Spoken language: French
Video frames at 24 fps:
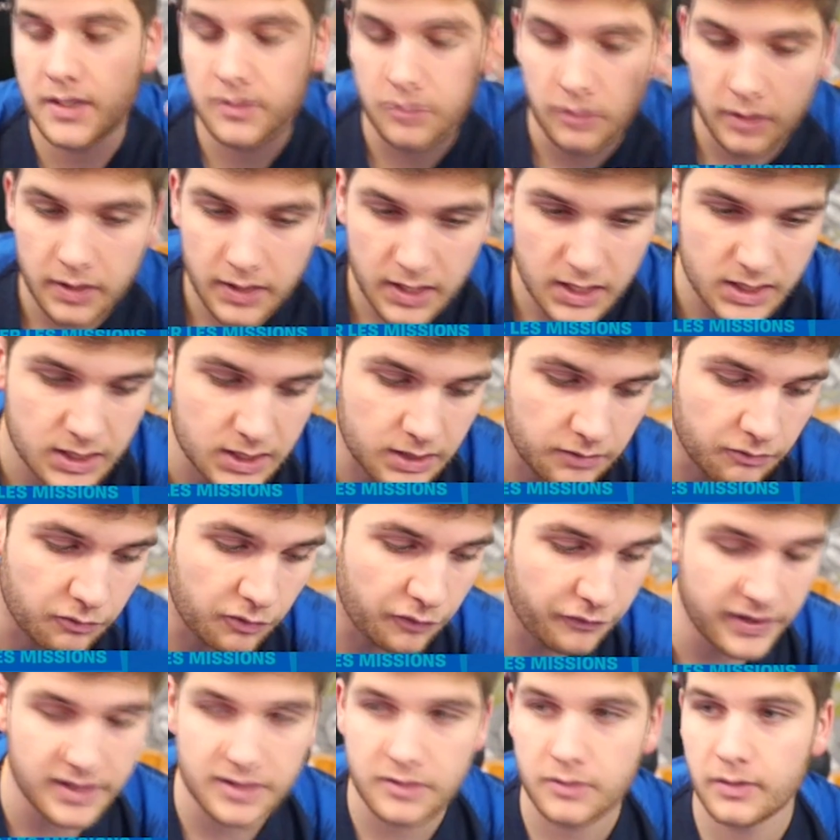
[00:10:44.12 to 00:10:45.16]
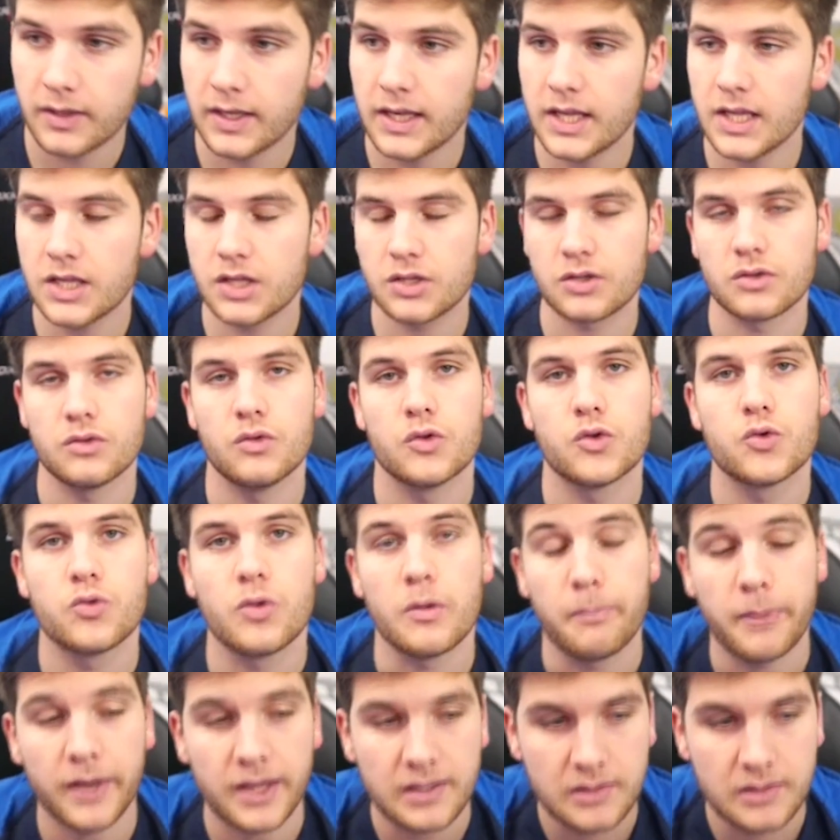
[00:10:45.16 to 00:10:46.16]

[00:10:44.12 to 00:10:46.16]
avec ce glitch. Si vous faites ce glitch, ne tuez